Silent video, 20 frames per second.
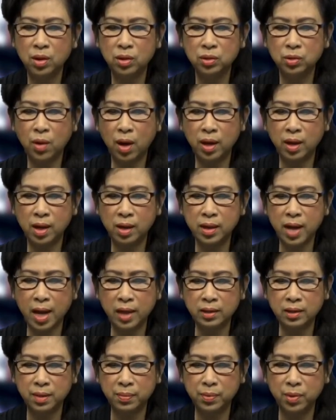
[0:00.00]
toàn là đại
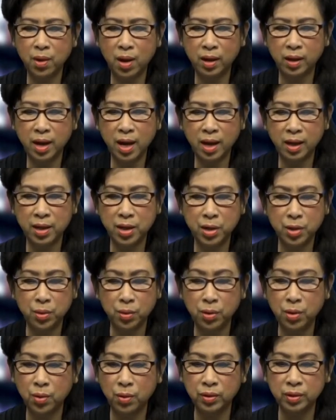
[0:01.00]
tập đoàn hàng hiệu
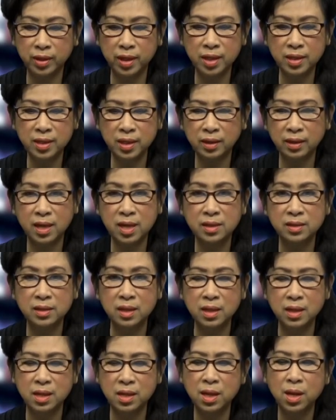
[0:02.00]
nổi tiếng nhất thế
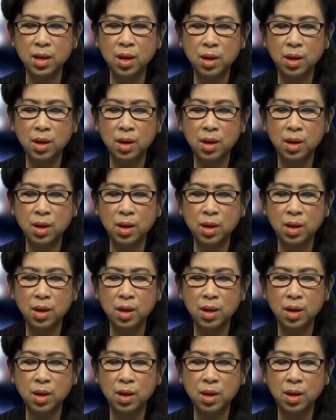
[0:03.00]
giới,